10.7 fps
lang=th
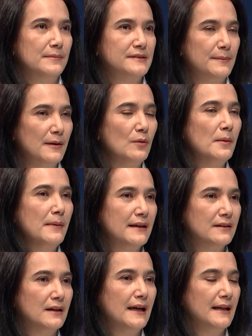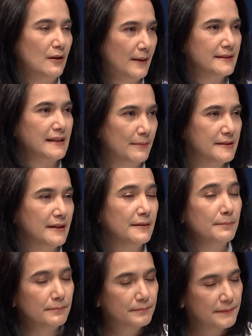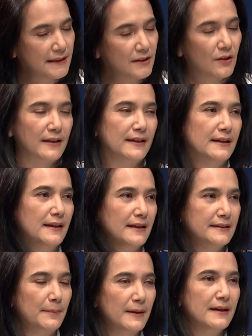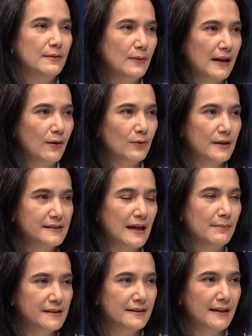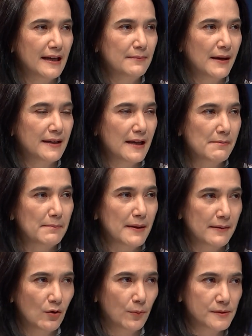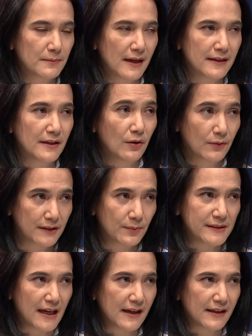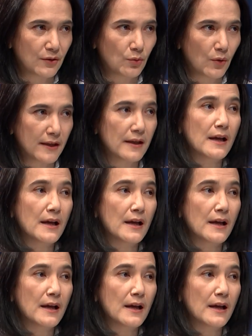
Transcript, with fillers: สำนักงบประมาณก็ให้เรามา สามเปอร์เซ็นต์ นิดหน่อยแต่เผอิญว่าเราไอ้ สามเปอร์เซ็นต์ ที่ให้มาเนี่ยมันเป็นงบชำระหนี้ของรัฐวิสาหกิจด้วย